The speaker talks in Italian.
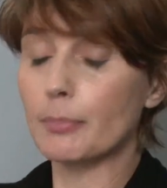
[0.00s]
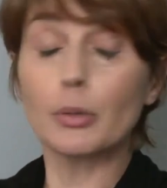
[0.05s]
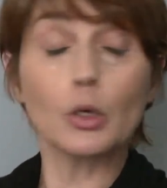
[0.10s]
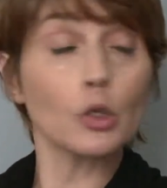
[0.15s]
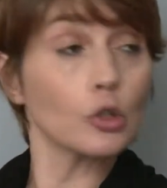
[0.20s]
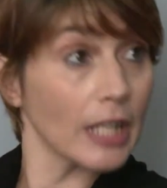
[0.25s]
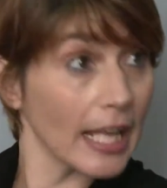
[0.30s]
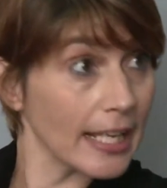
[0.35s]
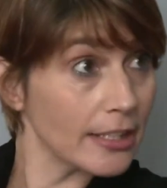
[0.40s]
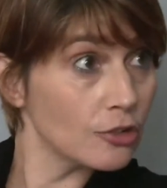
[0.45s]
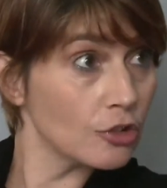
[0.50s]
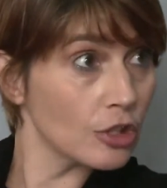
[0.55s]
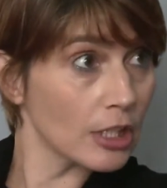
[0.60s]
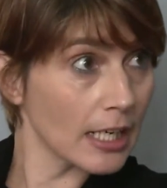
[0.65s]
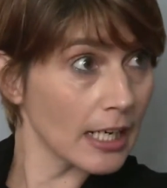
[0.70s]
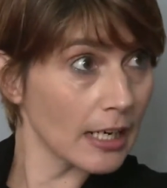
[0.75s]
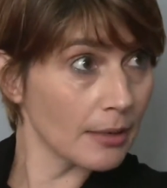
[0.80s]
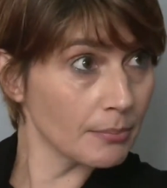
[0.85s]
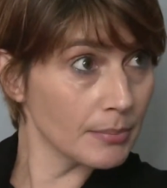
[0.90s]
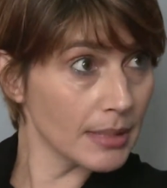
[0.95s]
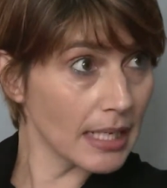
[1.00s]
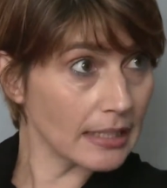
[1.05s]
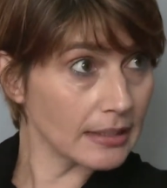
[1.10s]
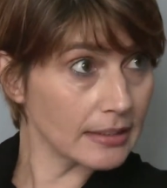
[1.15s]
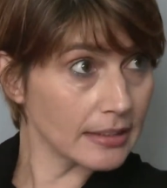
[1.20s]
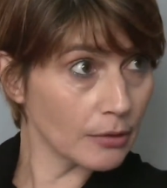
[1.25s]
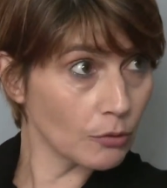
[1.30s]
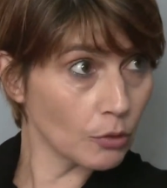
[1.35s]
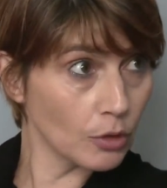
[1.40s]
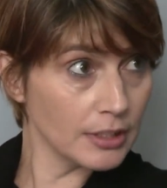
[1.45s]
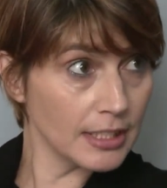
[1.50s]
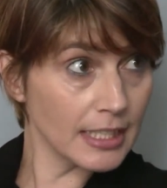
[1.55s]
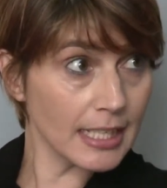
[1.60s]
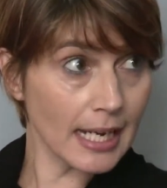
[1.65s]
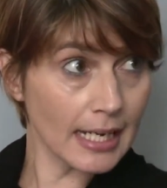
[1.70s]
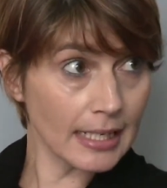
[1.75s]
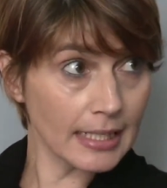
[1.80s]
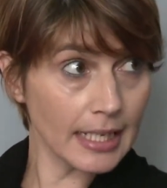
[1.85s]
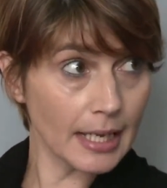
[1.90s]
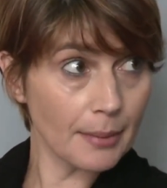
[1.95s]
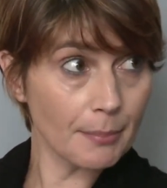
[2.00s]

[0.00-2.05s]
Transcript: proteggere l'ambiente, vuol dire anche